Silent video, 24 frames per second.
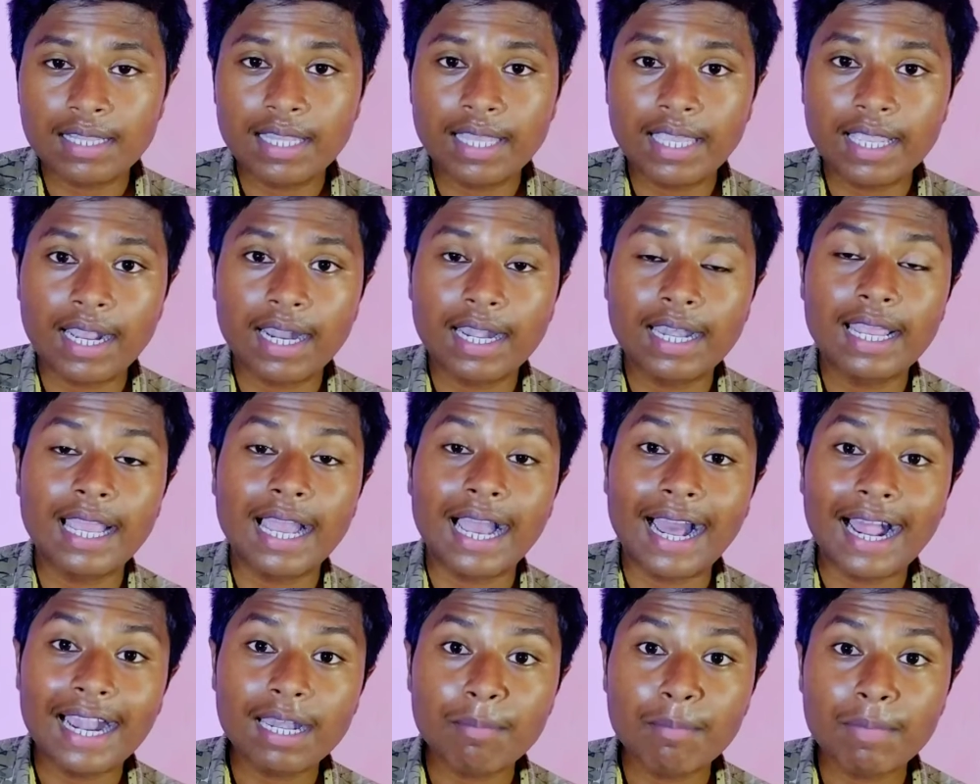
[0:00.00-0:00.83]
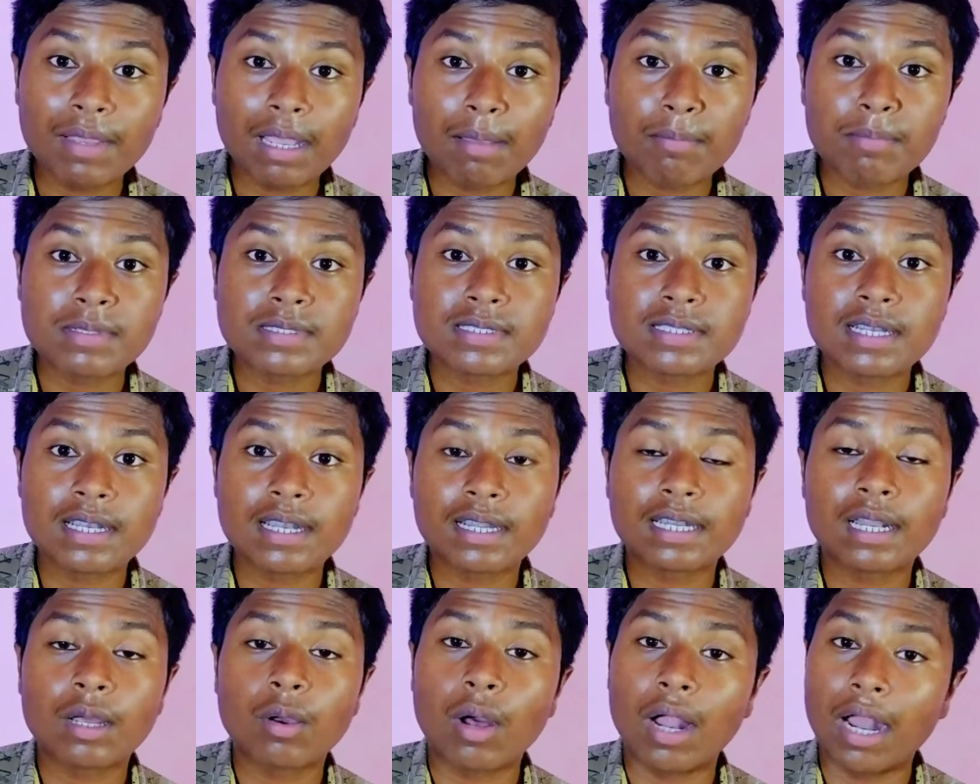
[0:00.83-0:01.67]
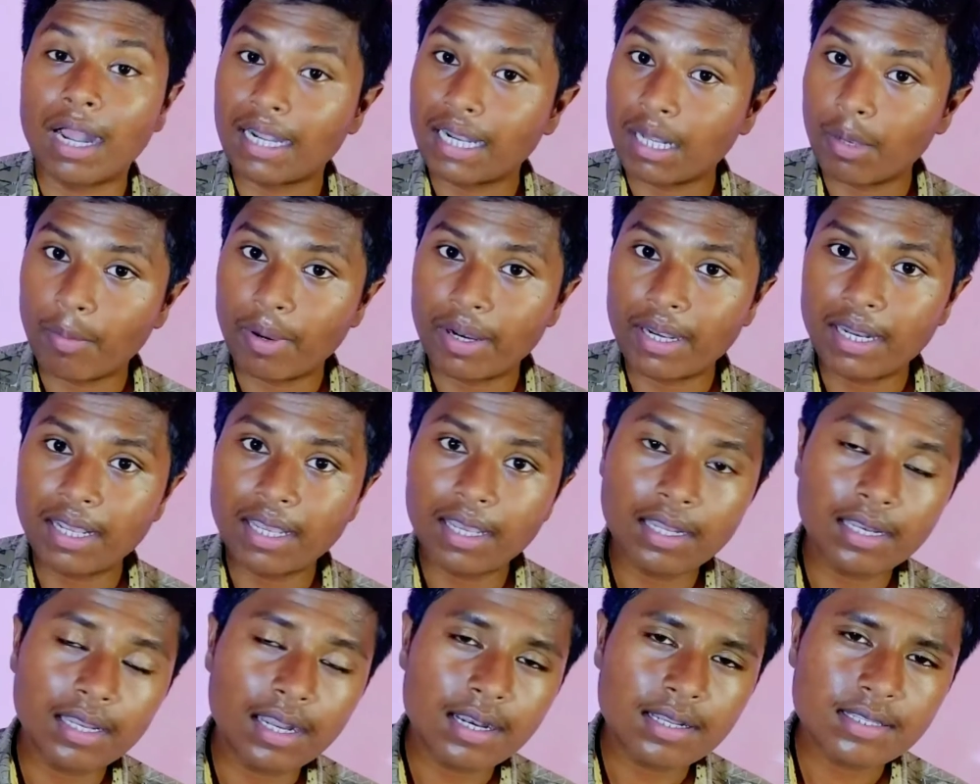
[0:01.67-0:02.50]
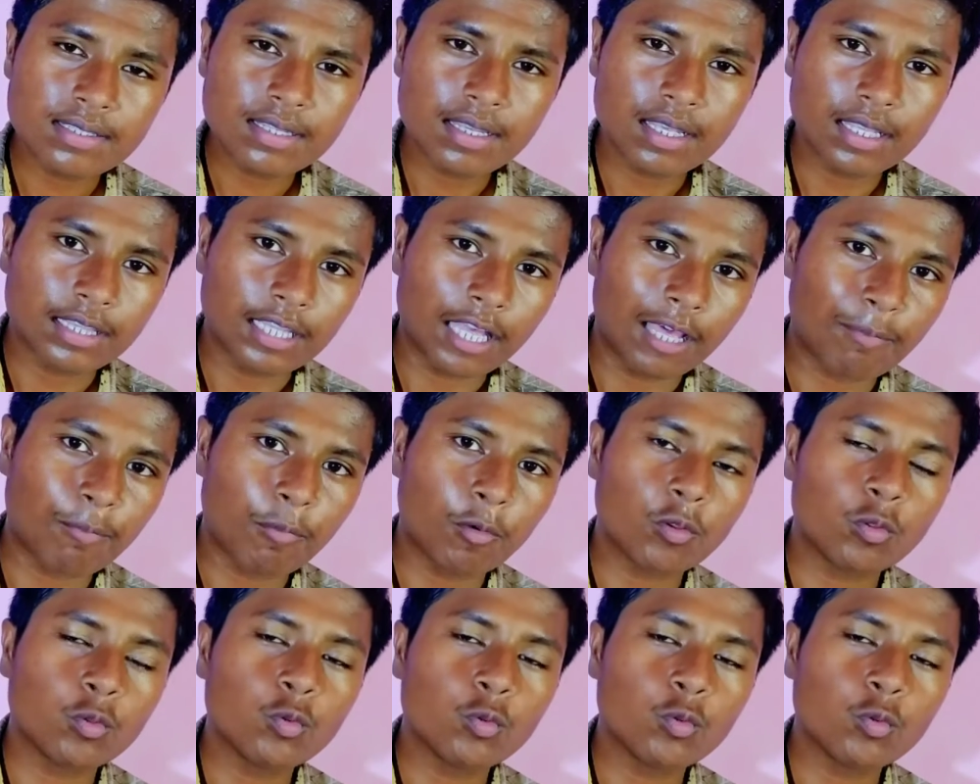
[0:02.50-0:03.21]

সাথে এখানে আট মেগাপিক্সেলের একটা আল্ট্রা ওয়াইড অ্যাঙ্গেল লেন্স তারপর